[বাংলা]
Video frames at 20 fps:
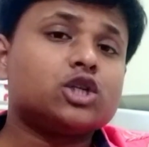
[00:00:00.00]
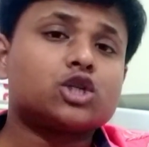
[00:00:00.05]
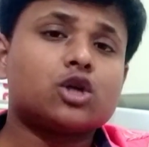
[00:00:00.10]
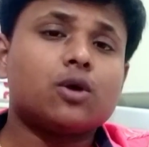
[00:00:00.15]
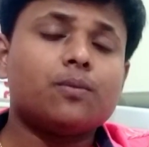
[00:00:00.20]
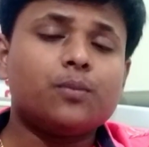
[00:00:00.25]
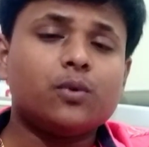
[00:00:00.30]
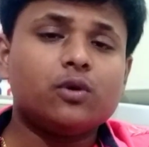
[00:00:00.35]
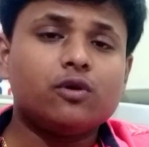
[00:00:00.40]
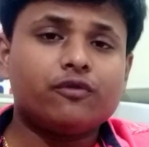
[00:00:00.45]

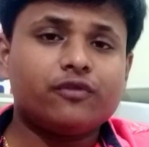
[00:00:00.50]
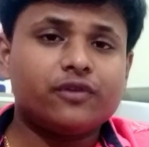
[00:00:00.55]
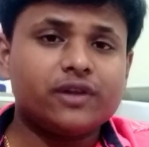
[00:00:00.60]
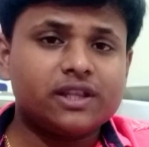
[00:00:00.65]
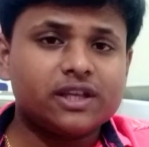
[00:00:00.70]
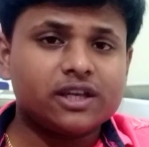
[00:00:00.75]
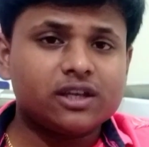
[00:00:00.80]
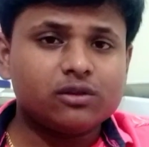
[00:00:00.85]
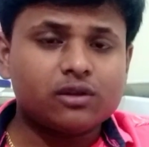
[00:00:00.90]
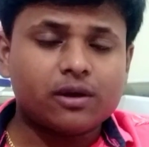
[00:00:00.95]
সম্পূর্ণ
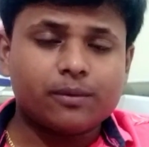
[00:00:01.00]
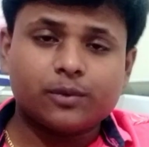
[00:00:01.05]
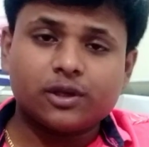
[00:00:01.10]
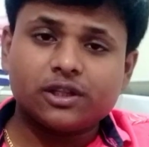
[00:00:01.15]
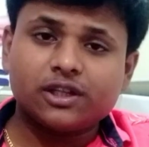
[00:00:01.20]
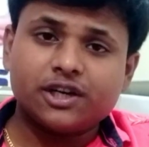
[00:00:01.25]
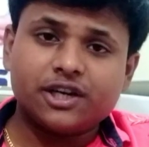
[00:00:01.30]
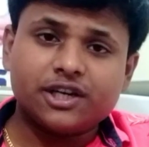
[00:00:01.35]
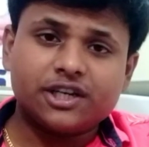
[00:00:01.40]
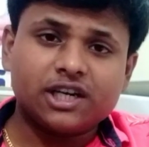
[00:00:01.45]
ফ্রিতে কিন্তু
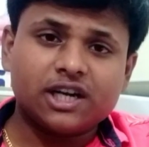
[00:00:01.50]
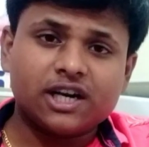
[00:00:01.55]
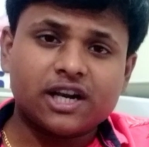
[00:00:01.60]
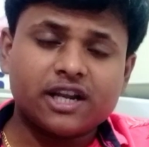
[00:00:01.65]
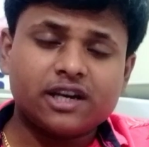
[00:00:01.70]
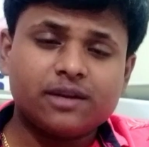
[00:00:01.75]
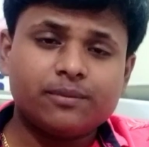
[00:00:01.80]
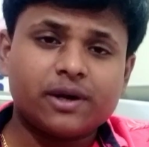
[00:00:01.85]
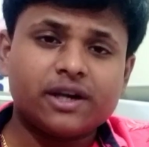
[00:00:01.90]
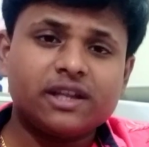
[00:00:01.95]
আপনাদের রিটেলার
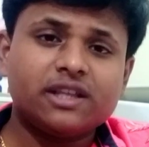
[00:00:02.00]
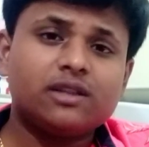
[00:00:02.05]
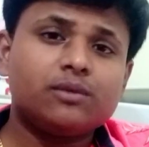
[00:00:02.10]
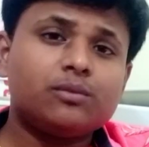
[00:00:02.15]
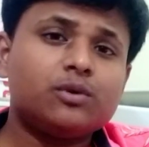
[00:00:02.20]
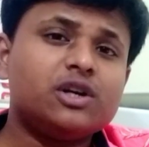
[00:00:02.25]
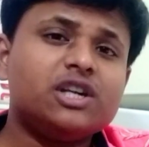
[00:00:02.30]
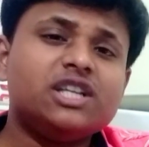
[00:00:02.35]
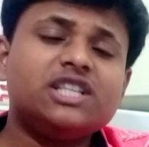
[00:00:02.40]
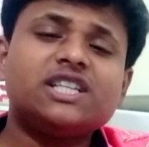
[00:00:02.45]
আইডি বানিয়ে
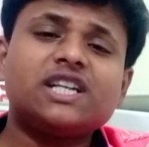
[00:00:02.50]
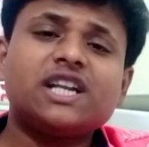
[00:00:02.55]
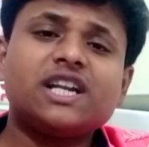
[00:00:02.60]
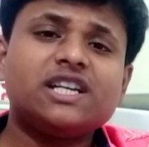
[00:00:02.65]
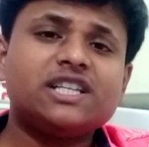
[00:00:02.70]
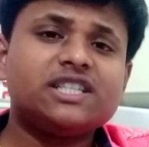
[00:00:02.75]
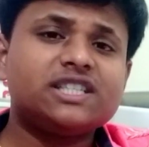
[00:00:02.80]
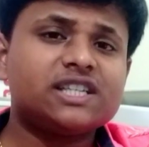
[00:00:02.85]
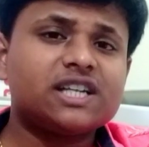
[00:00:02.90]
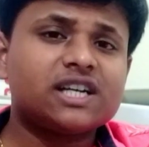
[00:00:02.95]
দেবো নিজেরা
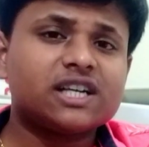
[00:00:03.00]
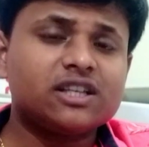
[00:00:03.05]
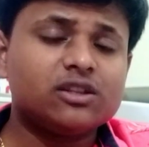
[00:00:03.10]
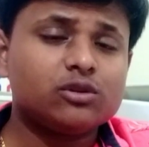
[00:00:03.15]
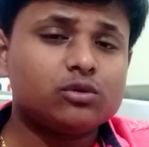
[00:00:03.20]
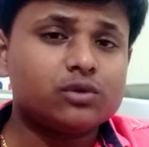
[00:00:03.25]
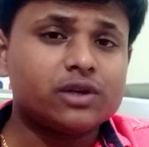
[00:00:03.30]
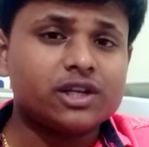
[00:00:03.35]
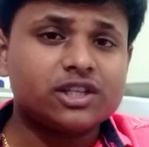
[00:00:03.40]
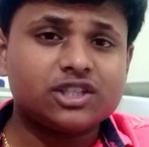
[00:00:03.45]
নিজেরা
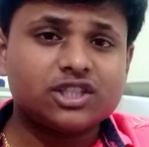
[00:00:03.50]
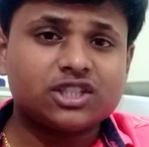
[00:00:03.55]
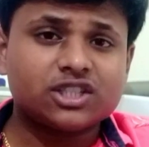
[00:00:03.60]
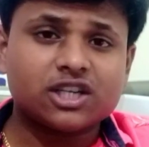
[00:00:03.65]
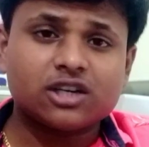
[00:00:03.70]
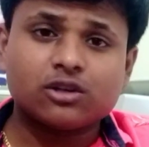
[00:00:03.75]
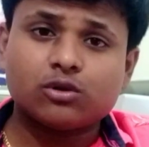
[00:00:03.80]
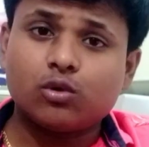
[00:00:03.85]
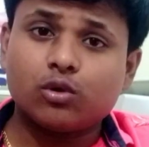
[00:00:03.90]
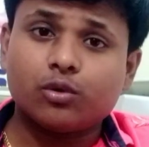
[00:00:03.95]
কিন্তু
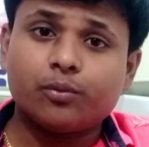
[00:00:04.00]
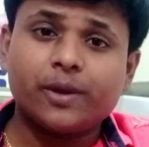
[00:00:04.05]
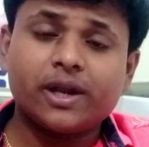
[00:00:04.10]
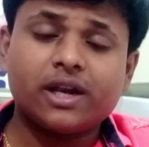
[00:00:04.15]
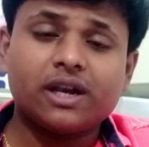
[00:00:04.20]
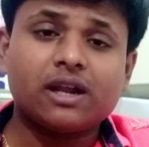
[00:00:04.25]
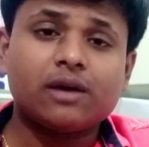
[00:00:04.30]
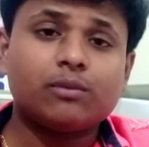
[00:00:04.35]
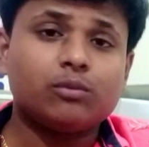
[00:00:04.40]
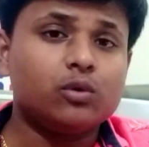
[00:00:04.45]
রেজিস্টার
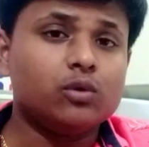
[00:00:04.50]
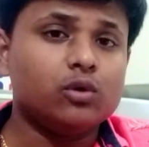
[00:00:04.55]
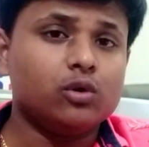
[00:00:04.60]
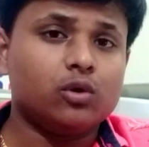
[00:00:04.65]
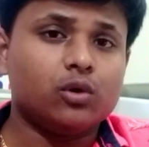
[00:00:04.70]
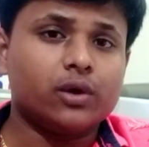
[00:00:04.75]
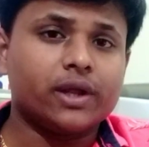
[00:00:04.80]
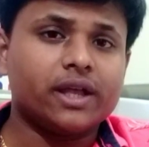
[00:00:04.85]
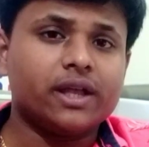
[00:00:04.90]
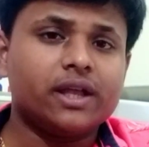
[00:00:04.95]
করবেন না ভুল
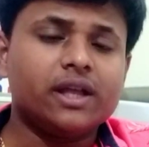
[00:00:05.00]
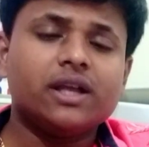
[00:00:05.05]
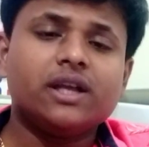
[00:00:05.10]
করে